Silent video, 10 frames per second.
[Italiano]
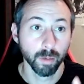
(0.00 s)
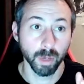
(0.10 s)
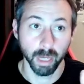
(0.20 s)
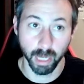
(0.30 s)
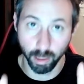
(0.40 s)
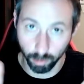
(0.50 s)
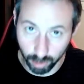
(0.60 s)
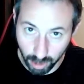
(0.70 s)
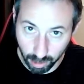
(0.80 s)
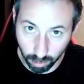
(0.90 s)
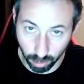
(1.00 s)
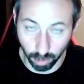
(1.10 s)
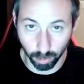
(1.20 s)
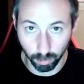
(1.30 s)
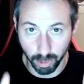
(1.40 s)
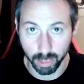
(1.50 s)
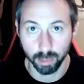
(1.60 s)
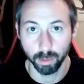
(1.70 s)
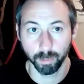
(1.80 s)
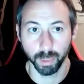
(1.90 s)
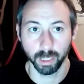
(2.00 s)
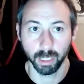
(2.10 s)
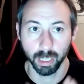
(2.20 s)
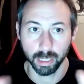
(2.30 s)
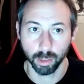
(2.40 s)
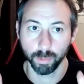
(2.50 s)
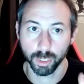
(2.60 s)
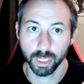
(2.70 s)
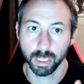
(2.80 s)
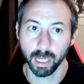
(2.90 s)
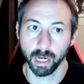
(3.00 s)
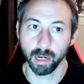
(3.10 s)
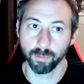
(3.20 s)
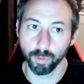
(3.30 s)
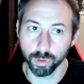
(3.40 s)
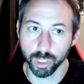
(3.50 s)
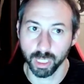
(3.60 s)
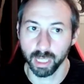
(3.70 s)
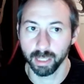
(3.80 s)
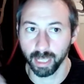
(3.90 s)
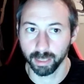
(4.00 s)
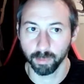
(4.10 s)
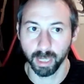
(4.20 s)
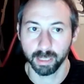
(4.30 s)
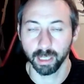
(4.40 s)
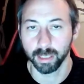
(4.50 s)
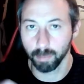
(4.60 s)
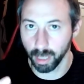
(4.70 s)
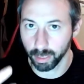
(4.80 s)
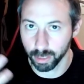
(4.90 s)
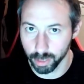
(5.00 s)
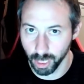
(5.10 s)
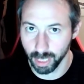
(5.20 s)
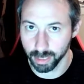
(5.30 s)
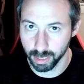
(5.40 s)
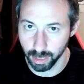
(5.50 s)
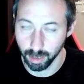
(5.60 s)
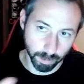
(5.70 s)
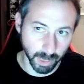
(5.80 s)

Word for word: e non dico questo perché sto per citare la voce death metal di Mark Jansen,